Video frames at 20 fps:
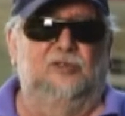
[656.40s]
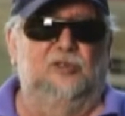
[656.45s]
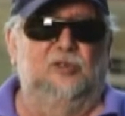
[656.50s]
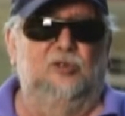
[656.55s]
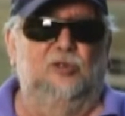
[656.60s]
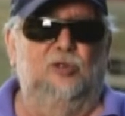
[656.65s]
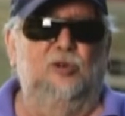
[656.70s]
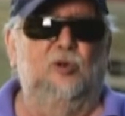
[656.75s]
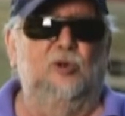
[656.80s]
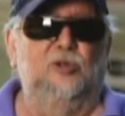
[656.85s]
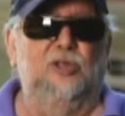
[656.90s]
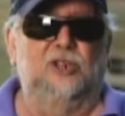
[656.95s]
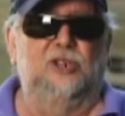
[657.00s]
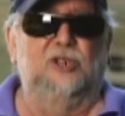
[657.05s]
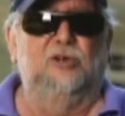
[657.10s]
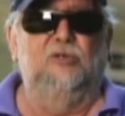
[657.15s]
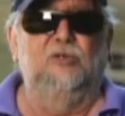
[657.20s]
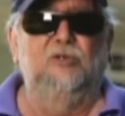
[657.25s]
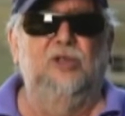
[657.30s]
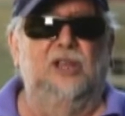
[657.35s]
Что такое даже
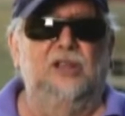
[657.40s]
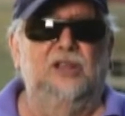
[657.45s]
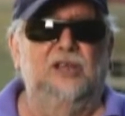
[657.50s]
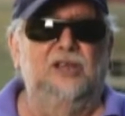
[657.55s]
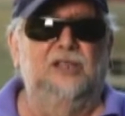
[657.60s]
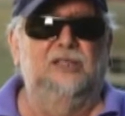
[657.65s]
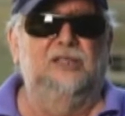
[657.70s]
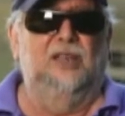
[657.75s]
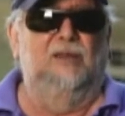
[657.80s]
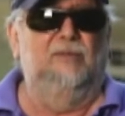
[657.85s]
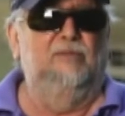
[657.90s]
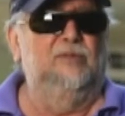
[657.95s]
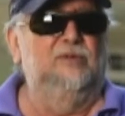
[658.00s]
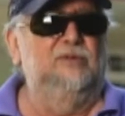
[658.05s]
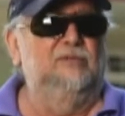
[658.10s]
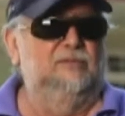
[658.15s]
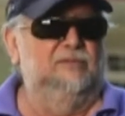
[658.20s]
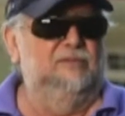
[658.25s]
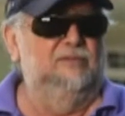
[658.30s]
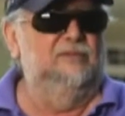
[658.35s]
худалых там,
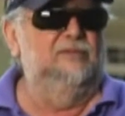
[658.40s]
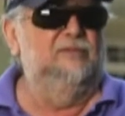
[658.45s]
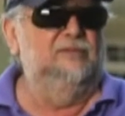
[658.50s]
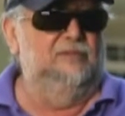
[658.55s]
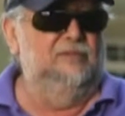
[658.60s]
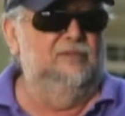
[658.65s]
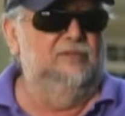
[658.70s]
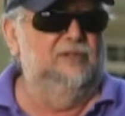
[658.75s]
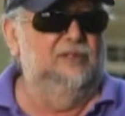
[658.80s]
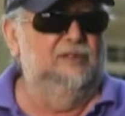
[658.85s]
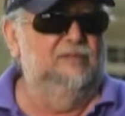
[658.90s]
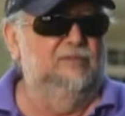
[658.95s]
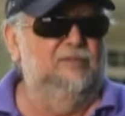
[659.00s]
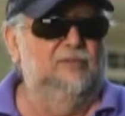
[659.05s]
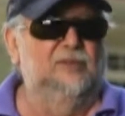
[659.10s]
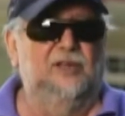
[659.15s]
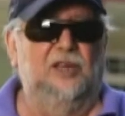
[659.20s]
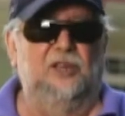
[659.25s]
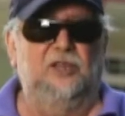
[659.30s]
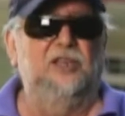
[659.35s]
и, и
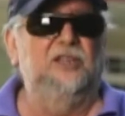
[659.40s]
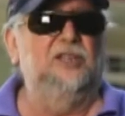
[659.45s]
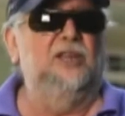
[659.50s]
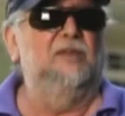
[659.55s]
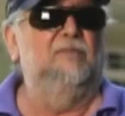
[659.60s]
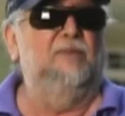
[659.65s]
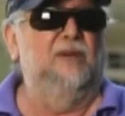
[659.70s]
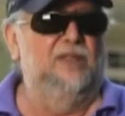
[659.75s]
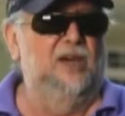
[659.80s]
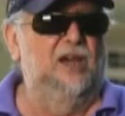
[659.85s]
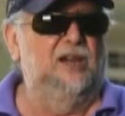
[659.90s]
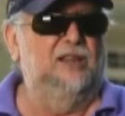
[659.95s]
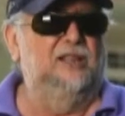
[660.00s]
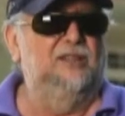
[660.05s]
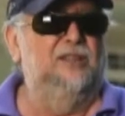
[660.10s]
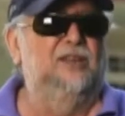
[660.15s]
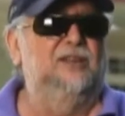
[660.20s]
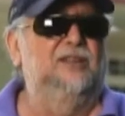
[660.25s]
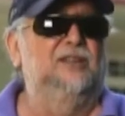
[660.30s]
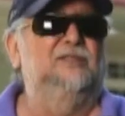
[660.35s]
какие надо подарки
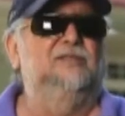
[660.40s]
дарить,